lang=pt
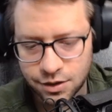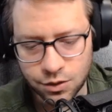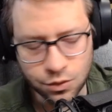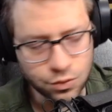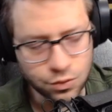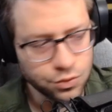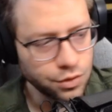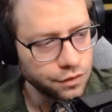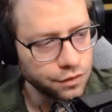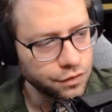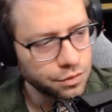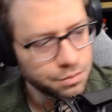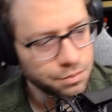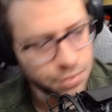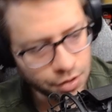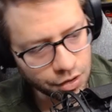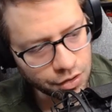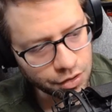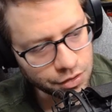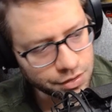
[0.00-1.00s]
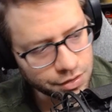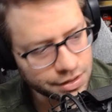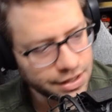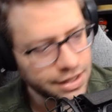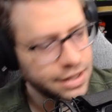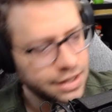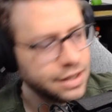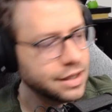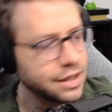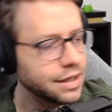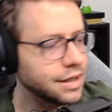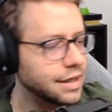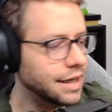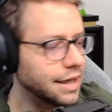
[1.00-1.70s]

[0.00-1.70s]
um novo Broly,